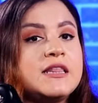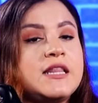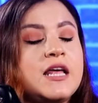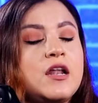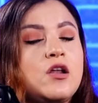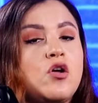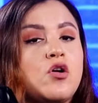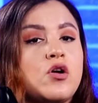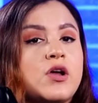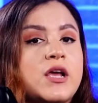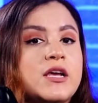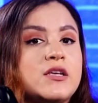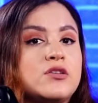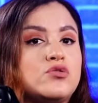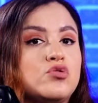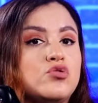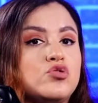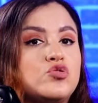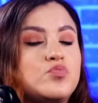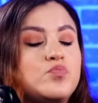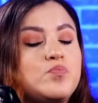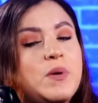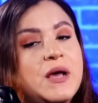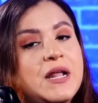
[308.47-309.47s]
de lo que
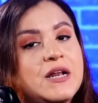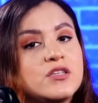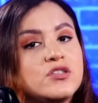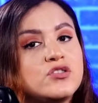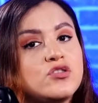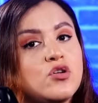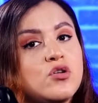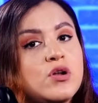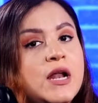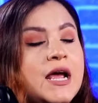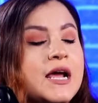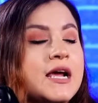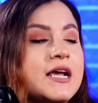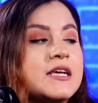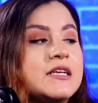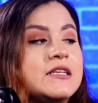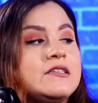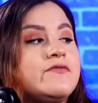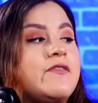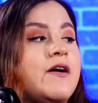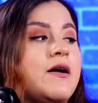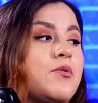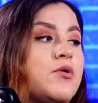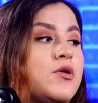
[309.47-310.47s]
sus
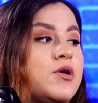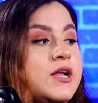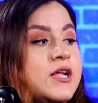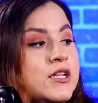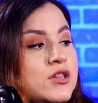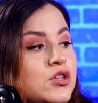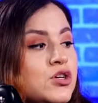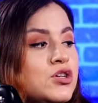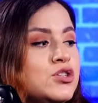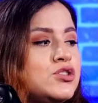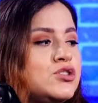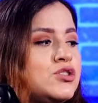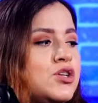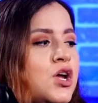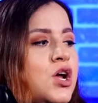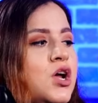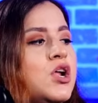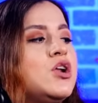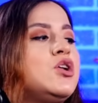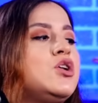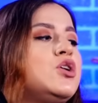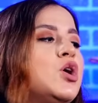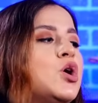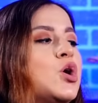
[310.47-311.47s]
personajes favoritos
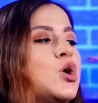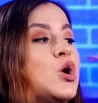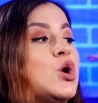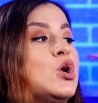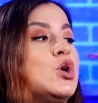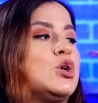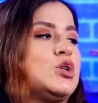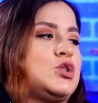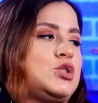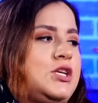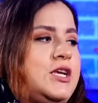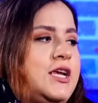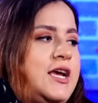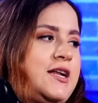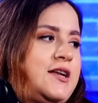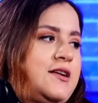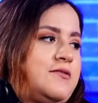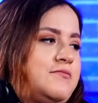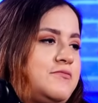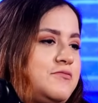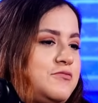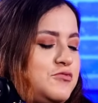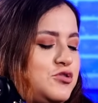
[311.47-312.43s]
no conocían.